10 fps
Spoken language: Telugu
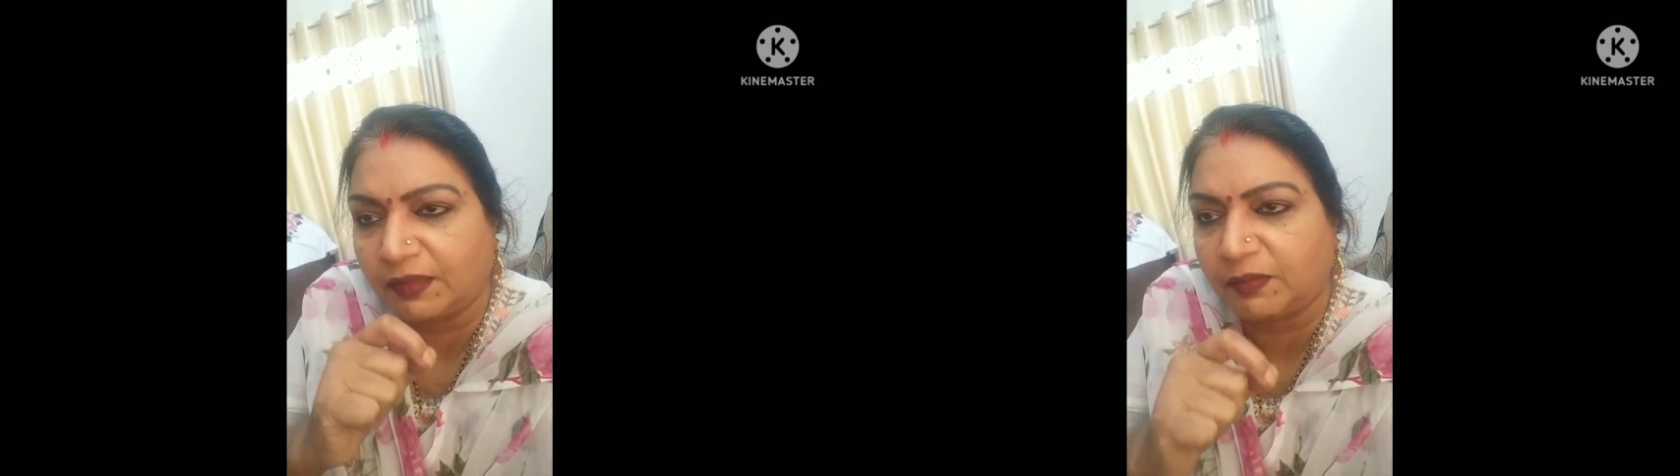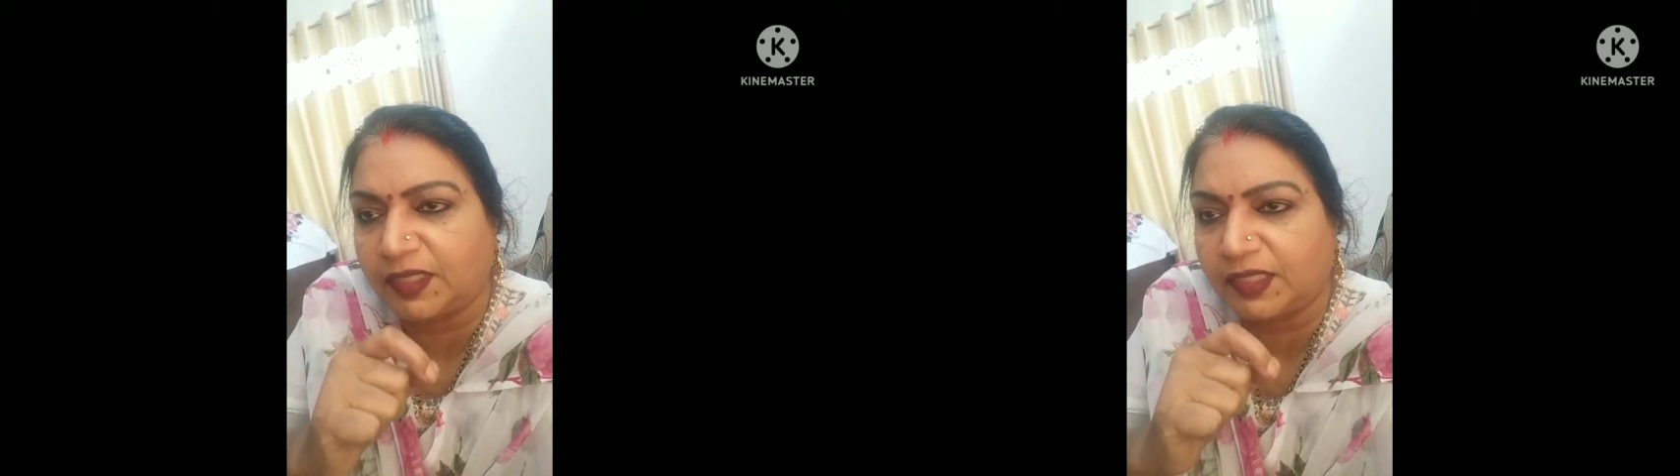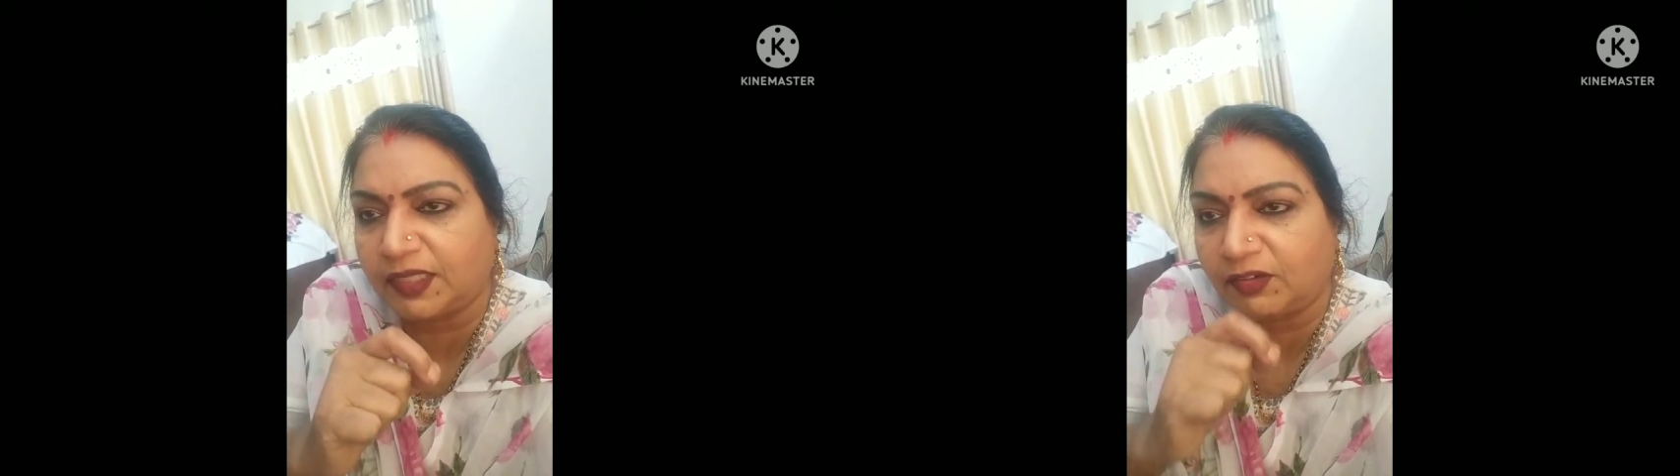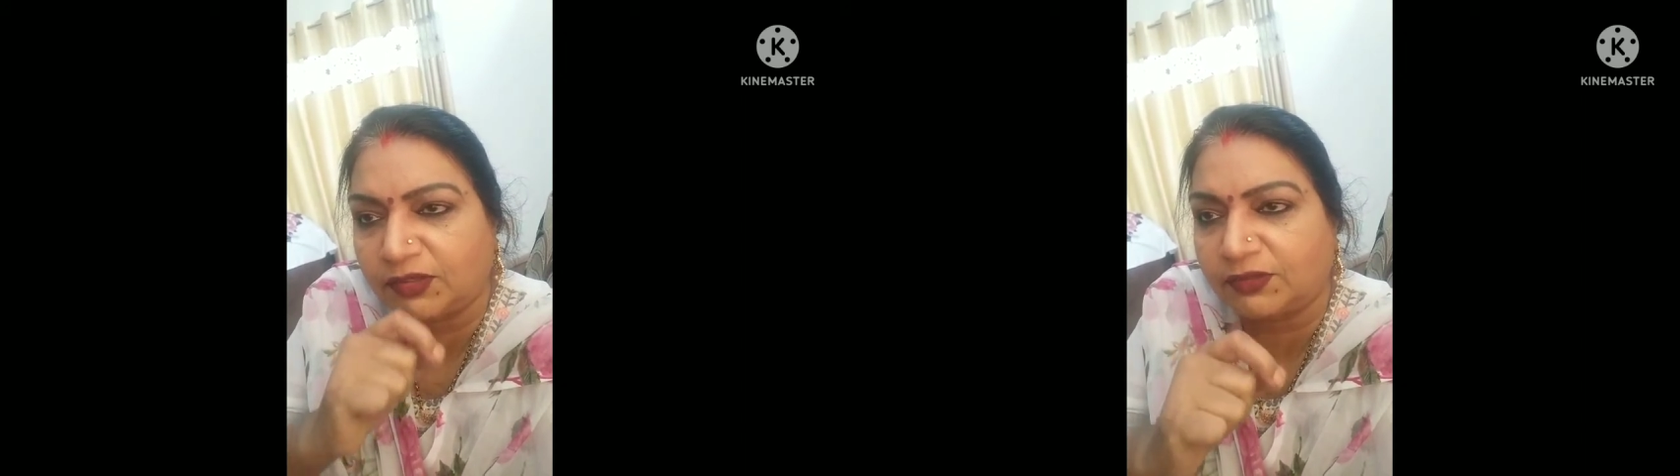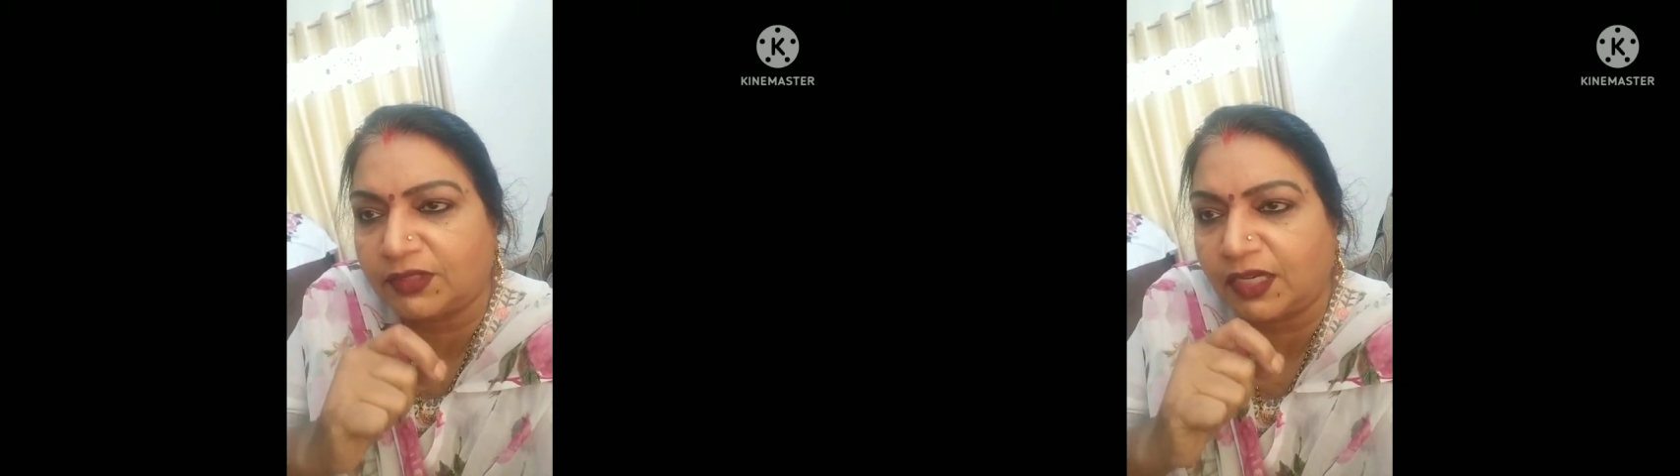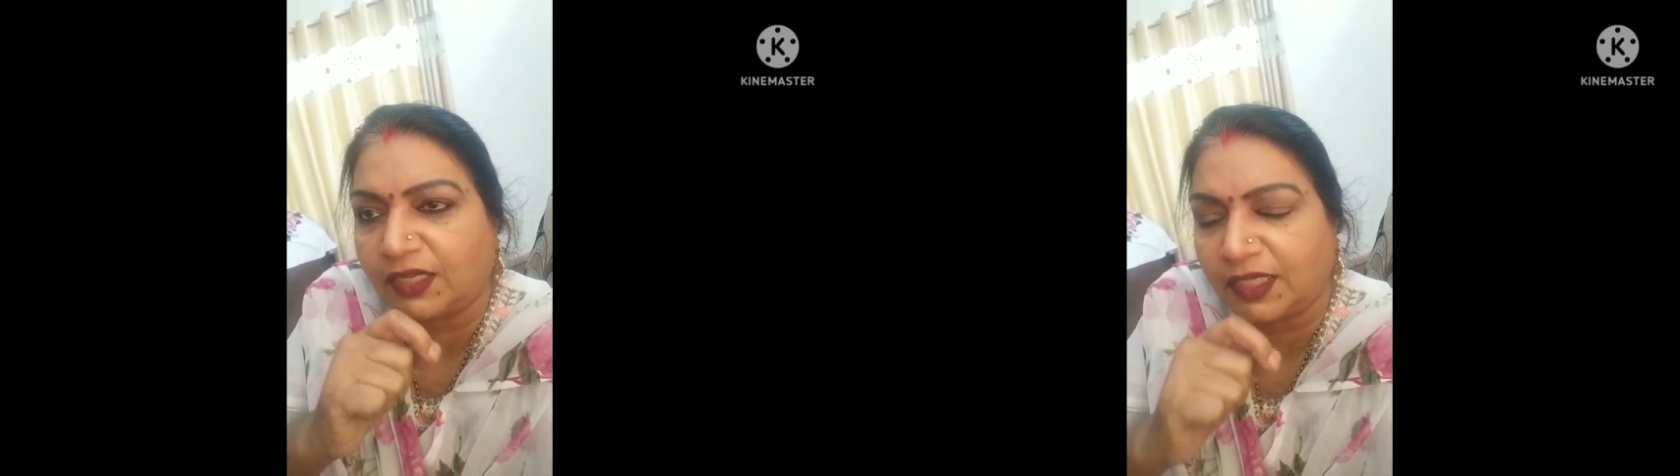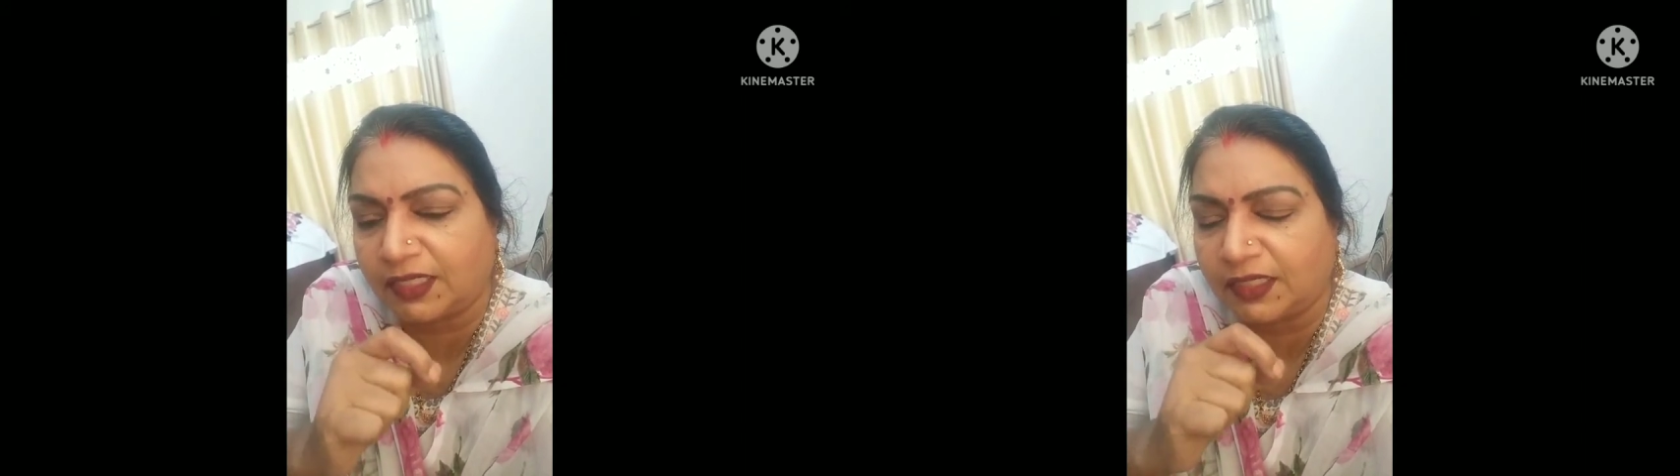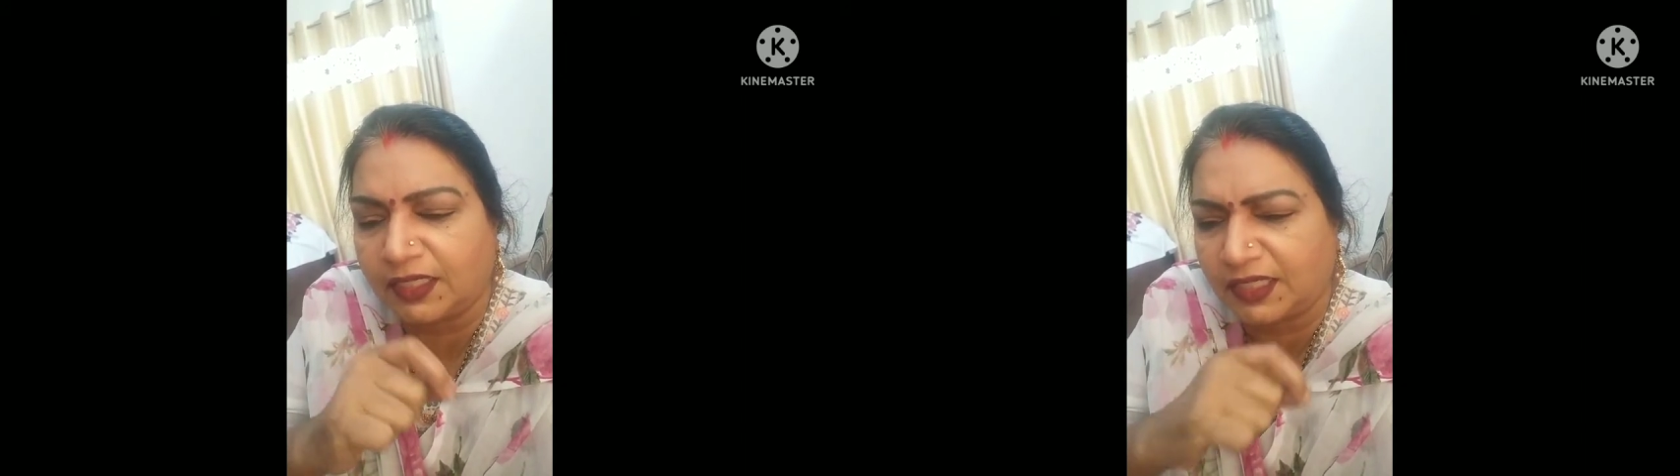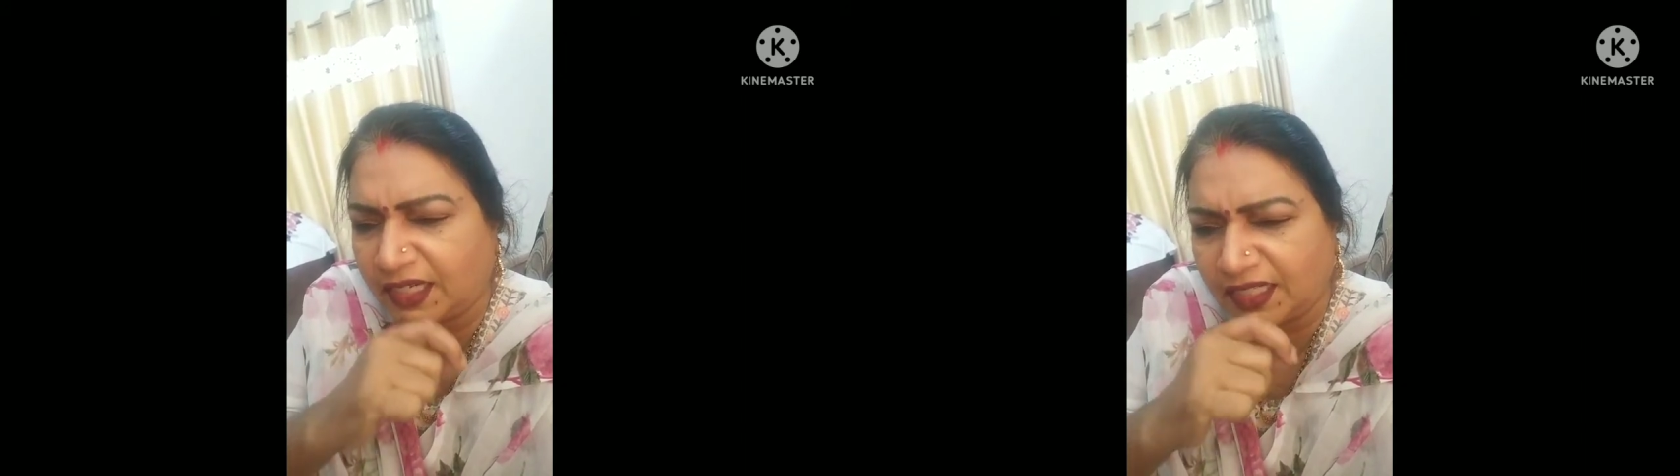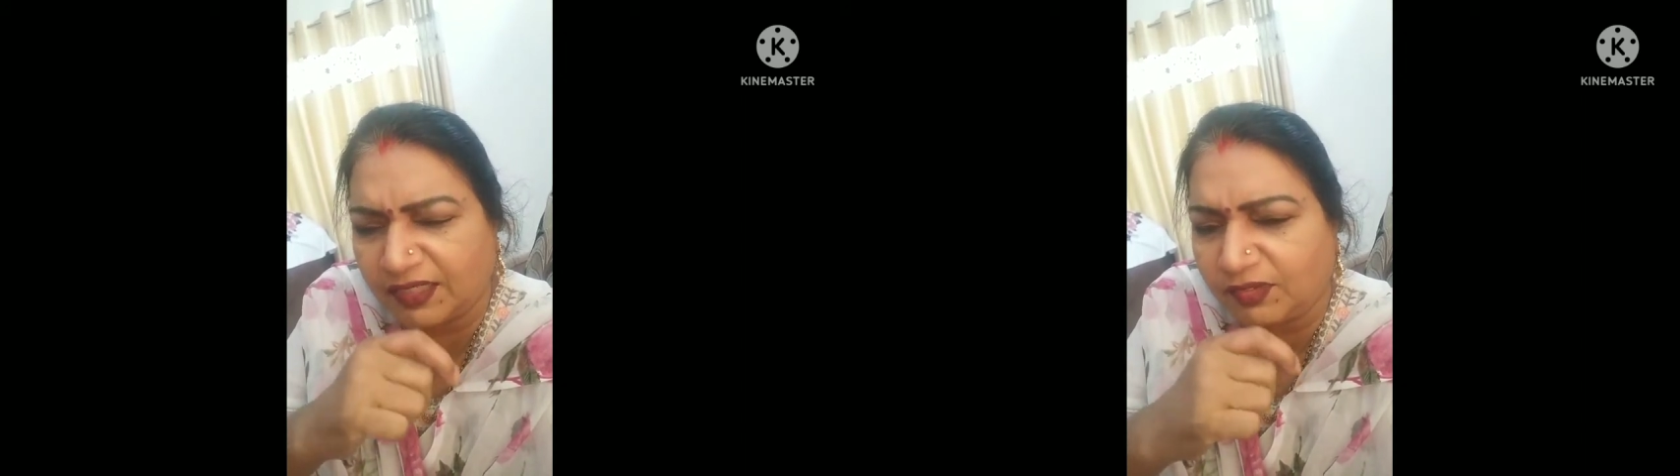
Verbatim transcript: ఏమైంది అవుతుందా లేదని ఇట్లా